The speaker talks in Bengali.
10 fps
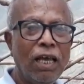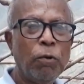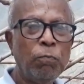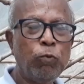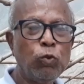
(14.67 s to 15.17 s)

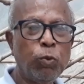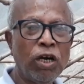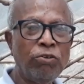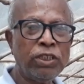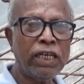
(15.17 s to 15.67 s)
এবং
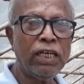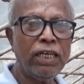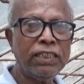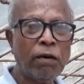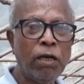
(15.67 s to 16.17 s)
পুষ্পকাহন
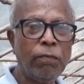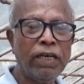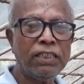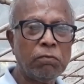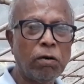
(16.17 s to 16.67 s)
চ্যানেলে জামাল
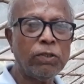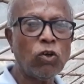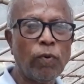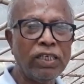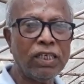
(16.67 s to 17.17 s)
ভাই যেভাবে
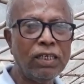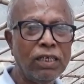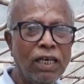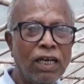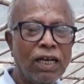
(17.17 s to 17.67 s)
সবাইকে
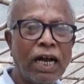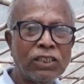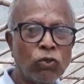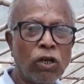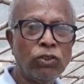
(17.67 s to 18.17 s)
গাছ
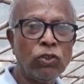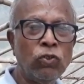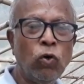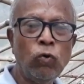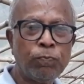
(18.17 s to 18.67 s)
করার জন্য
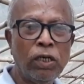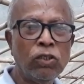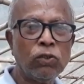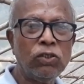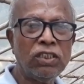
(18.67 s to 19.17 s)

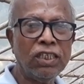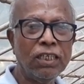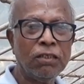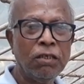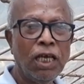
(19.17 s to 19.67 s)
অনুপ্রাণিত করছে
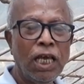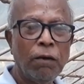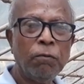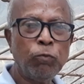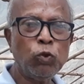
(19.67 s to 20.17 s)

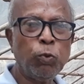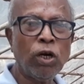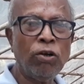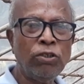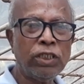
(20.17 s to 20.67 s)
এবং
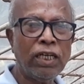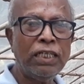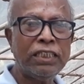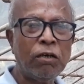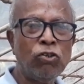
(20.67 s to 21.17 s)
পুষ্পকাহন
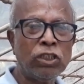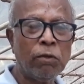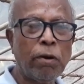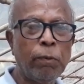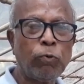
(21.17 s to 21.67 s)
চ্যানেল যেগুলো
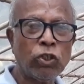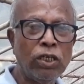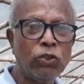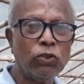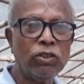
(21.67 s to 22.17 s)
সেইভাবে
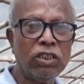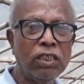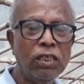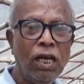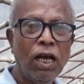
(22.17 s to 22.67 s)
প্রসারিত করছে
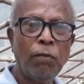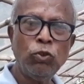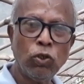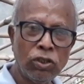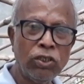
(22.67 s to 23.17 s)
আমি
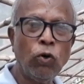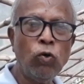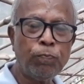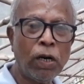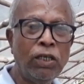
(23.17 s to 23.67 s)
সত্যি
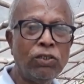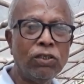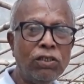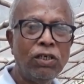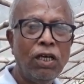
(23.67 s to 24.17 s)
অনুপ্রাণিত
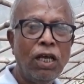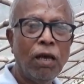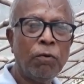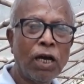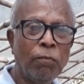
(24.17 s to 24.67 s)

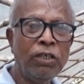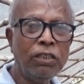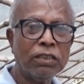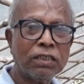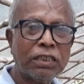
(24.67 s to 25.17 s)
এবং আমি
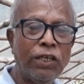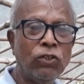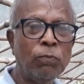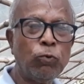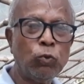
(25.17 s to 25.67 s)
সেই জন্য